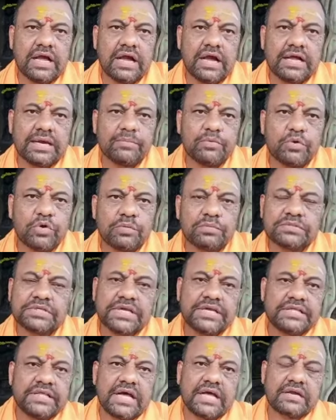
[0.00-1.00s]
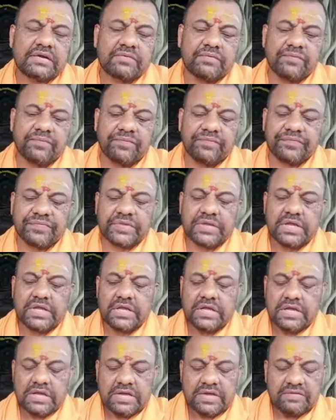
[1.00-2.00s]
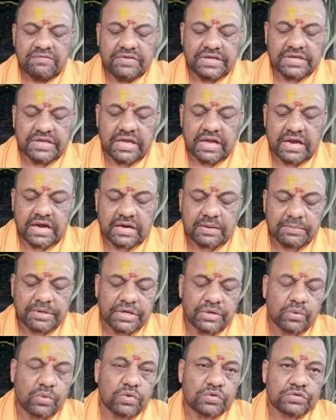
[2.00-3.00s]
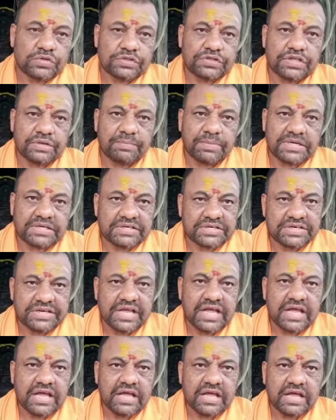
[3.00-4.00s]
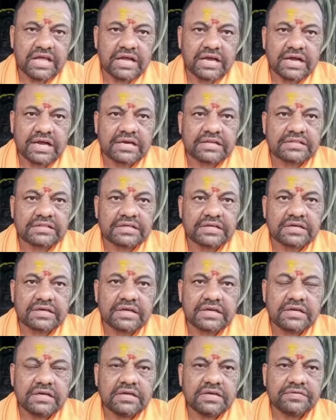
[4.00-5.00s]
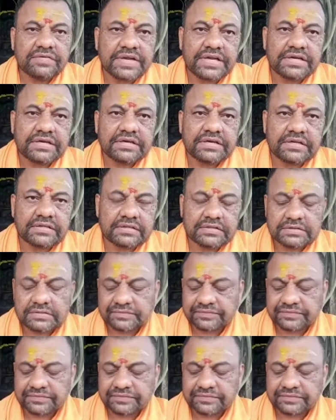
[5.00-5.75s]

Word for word: அறிமுகம் செய்தார் விஞ்ஞானமய கோஷத்தை பற்றிய கருத்துக்கள் வருகின்றது